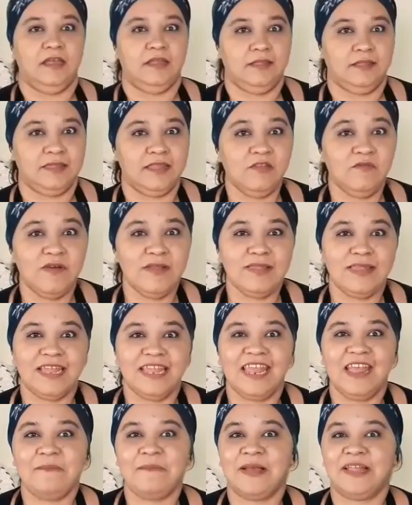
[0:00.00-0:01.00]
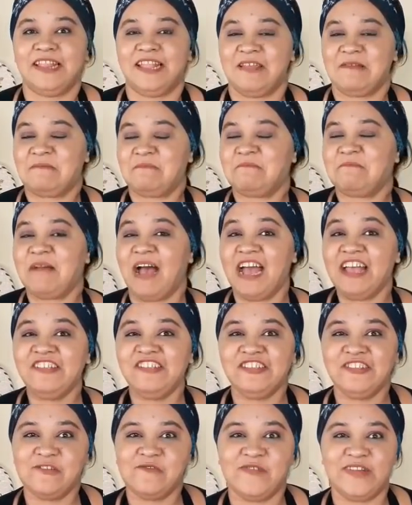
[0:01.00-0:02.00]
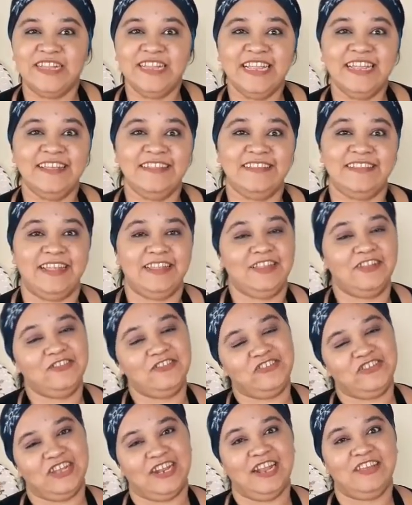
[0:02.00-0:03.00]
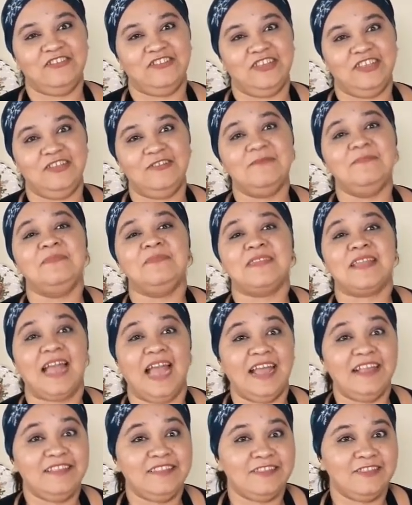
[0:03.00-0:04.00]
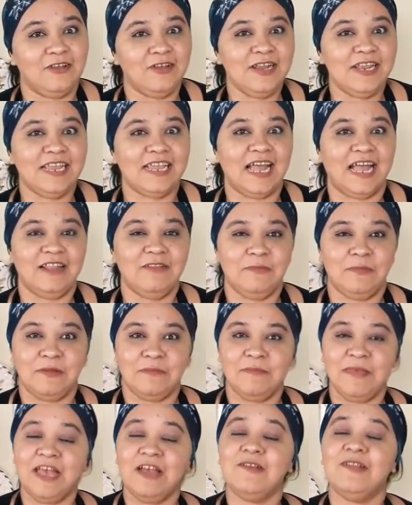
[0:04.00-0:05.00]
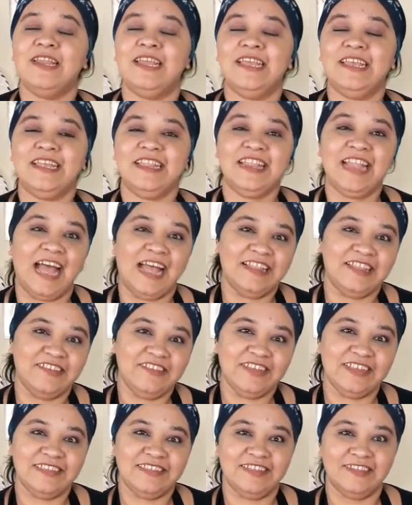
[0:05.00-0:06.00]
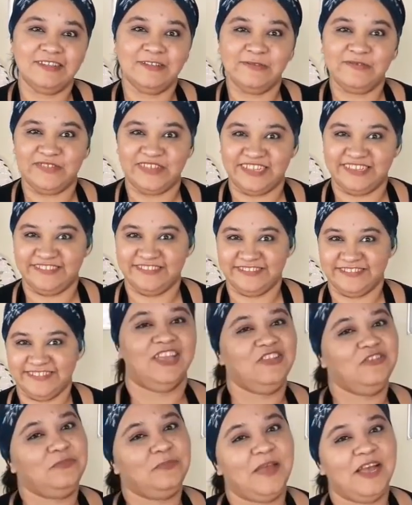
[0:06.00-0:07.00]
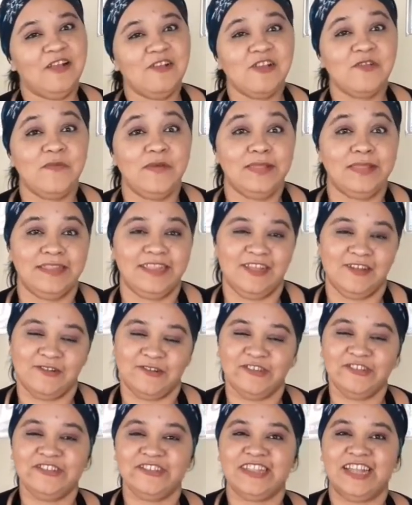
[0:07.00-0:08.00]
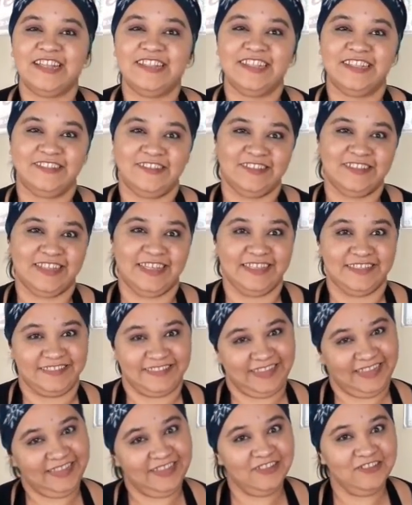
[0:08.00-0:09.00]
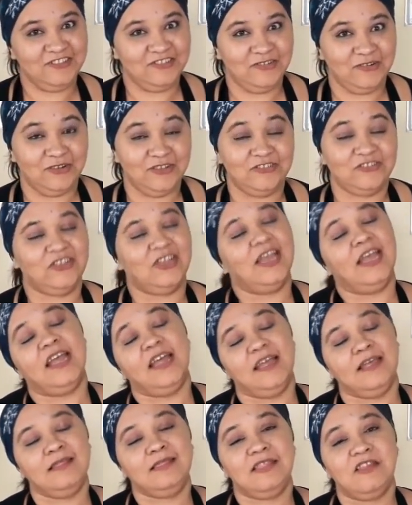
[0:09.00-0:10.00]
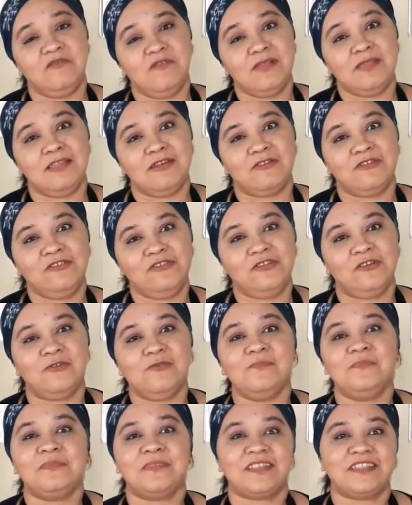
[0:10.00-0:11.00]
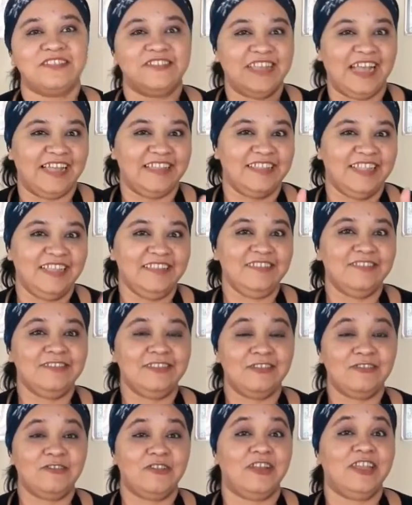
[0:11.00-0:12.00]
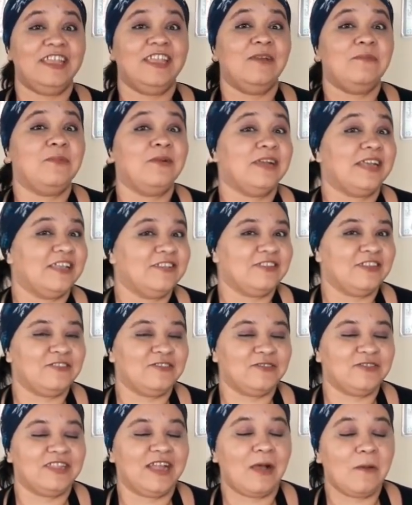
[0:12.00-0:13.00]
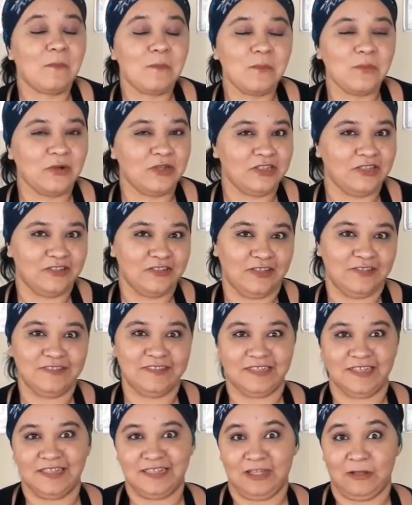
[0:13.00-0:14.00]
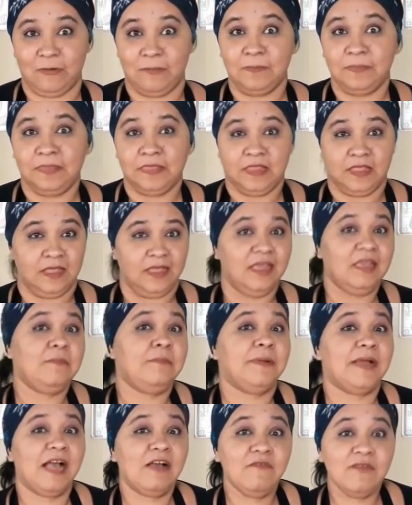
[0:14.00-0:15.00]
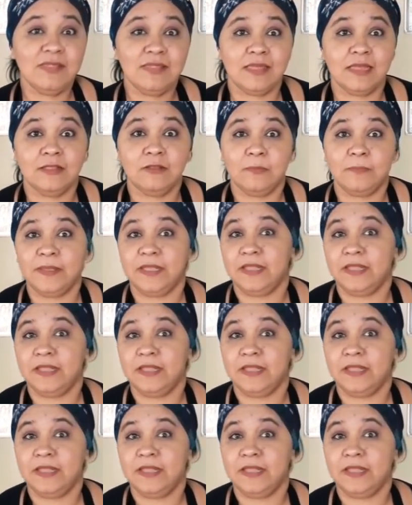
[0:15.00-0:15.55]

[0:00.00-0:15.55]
E se você quer aprender mais de 90 receitas de geladinho, é só clicar no primeiro link na descrição do vídeo. Espero que você tenha gostado da nossa receita de hoje e se você gostou, já deixa o seu joinha porque isso ajuda muito o nosso canal. E para você não